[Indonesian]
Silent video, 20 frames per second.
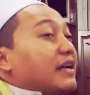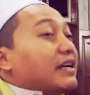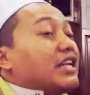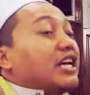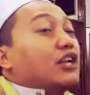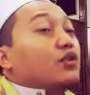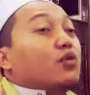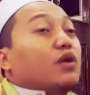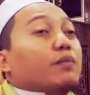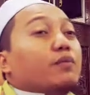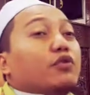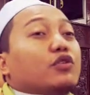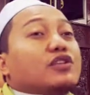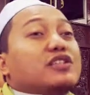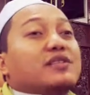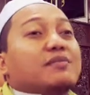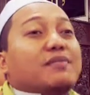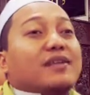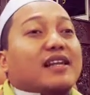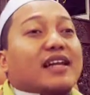dan
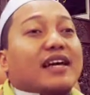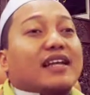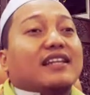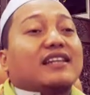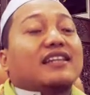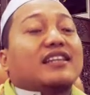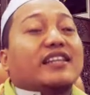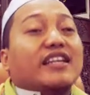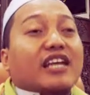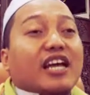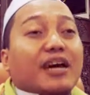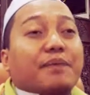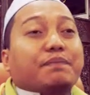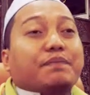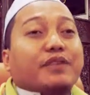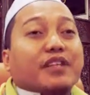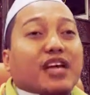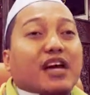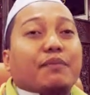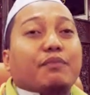29
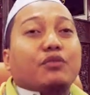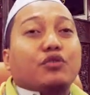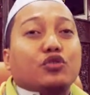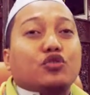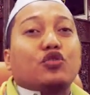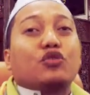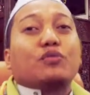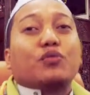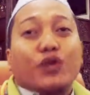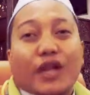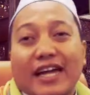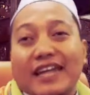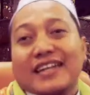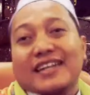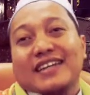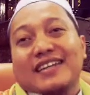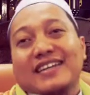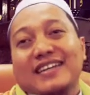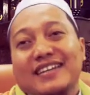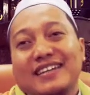tiap-tiap hujung bulan.
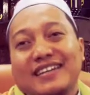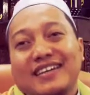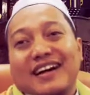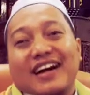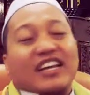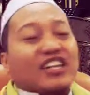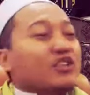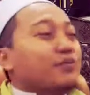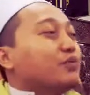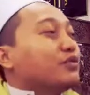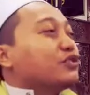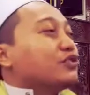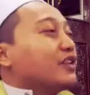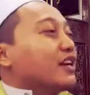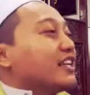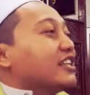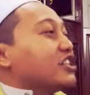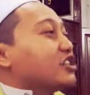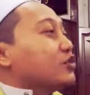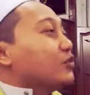Nah, itu pun
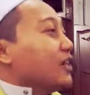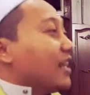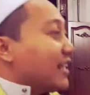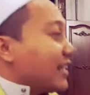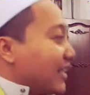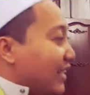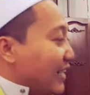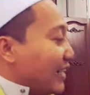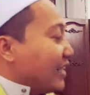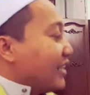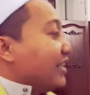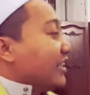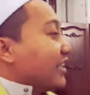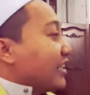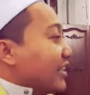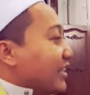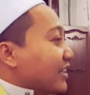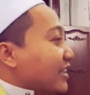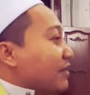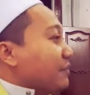juga disunahkan
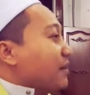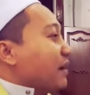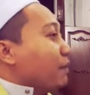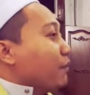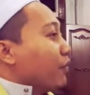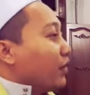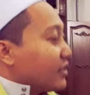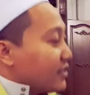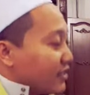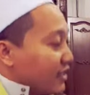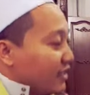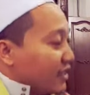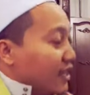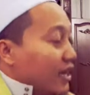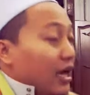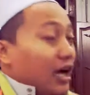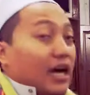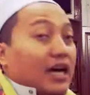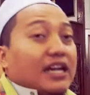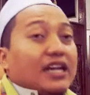kita
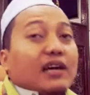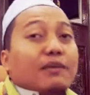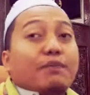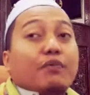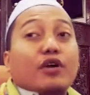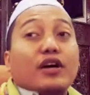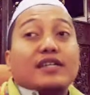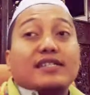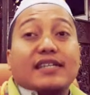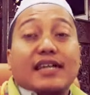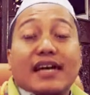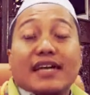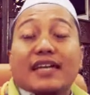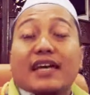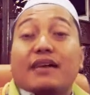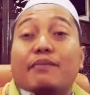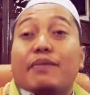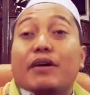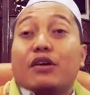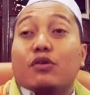berpuasa. Ada puasa
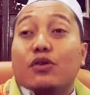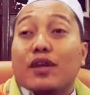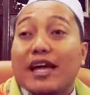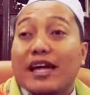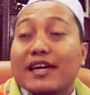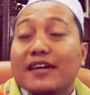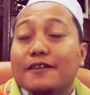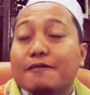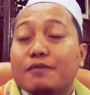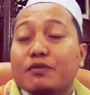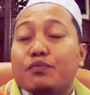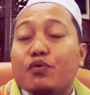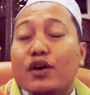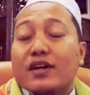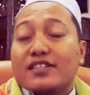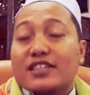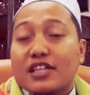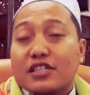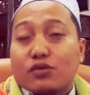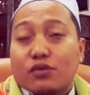yang berulang,
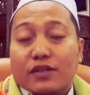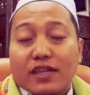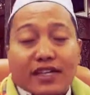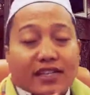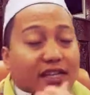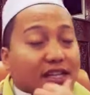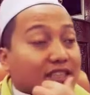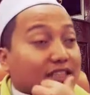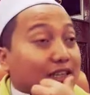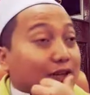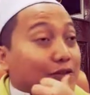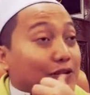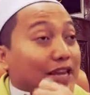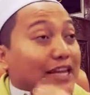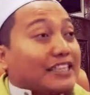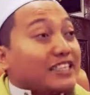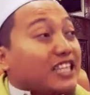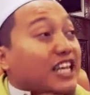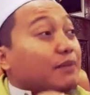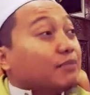puasa sunnah yang
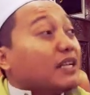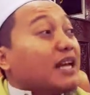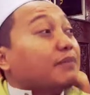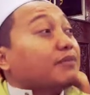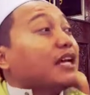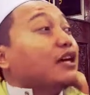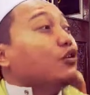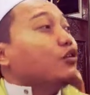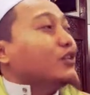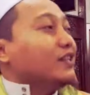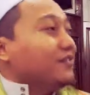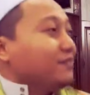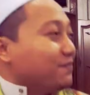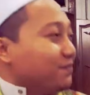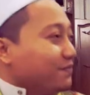terulang tiap-tiap tahun.